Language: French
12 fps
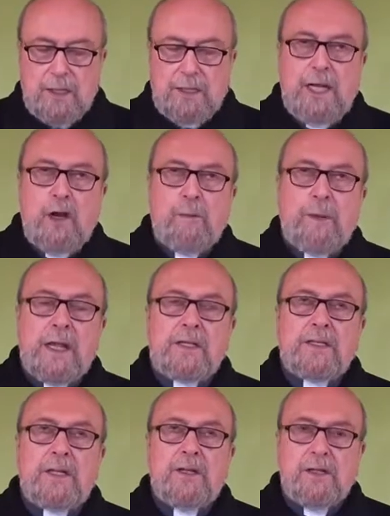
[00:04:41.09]
ni le
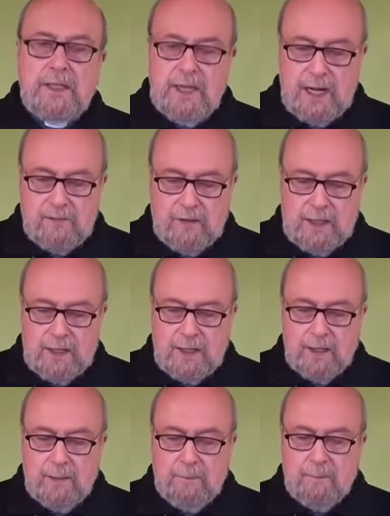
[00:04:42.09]
présent, ni
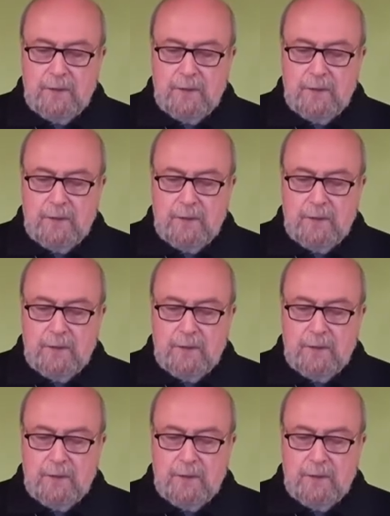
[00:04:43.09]
l'avenir,